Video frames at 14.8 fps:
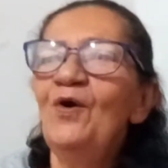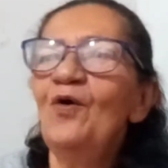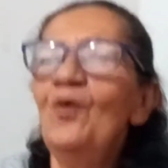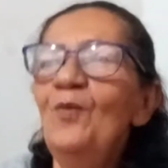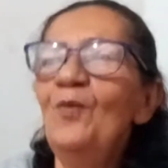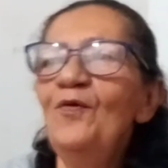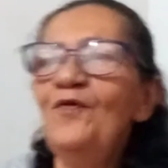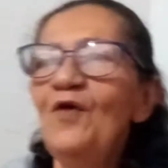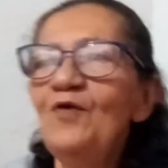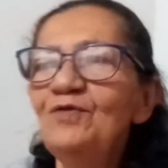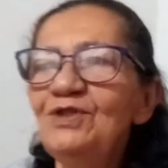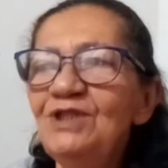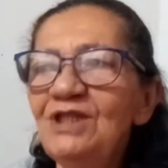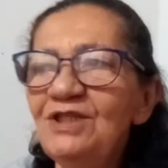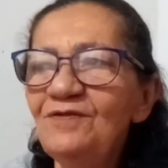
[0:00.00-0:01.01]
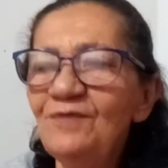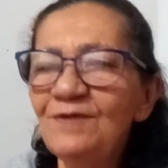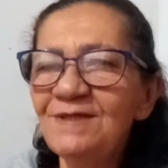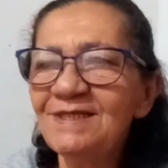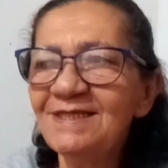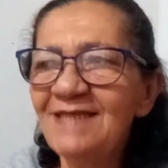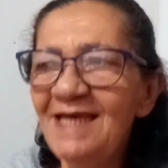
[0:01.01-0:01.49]
Como foi o dia de
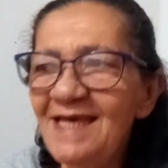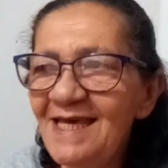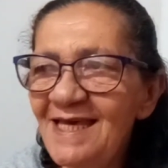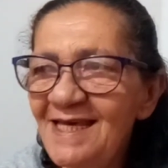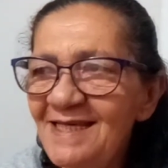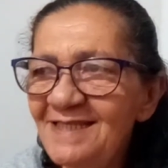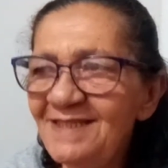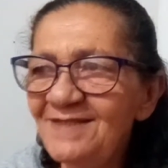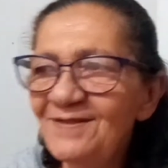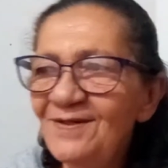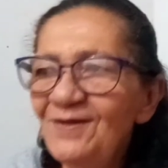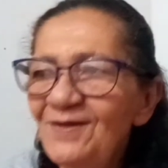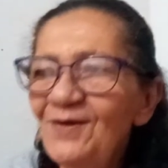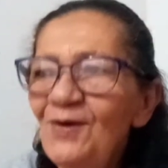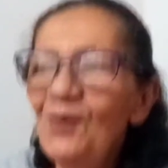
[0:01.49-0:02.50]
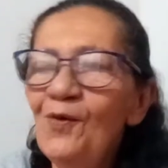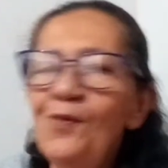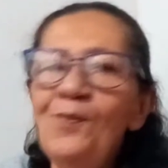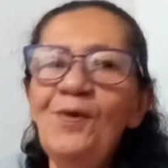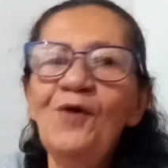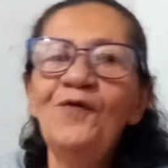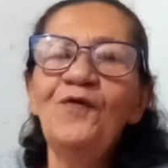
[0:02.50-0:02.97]
vocês? O
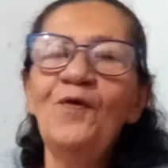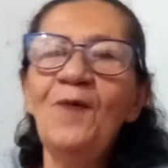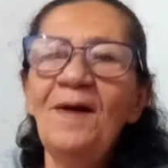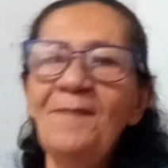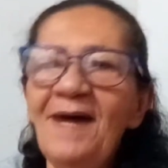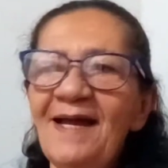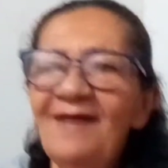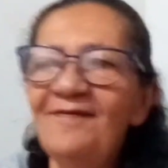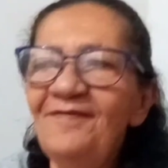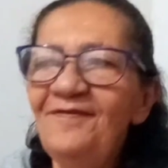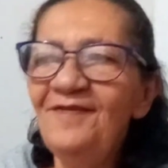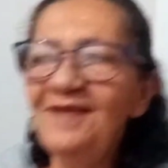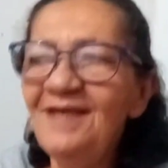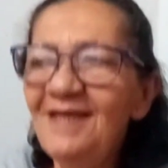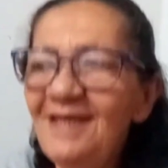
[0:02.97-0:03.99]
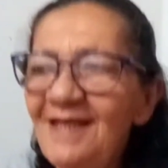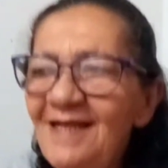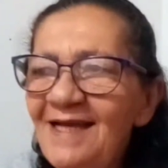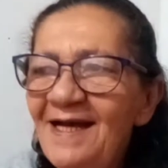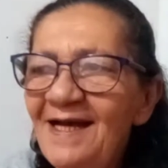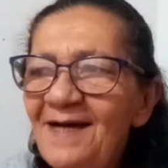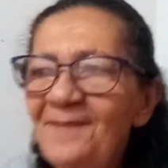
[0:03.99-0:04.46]
meu foi uma
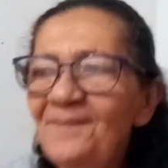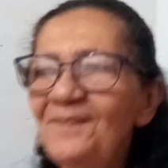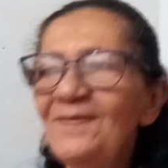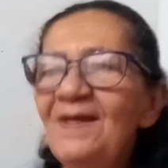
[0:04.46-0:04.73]
maravilha.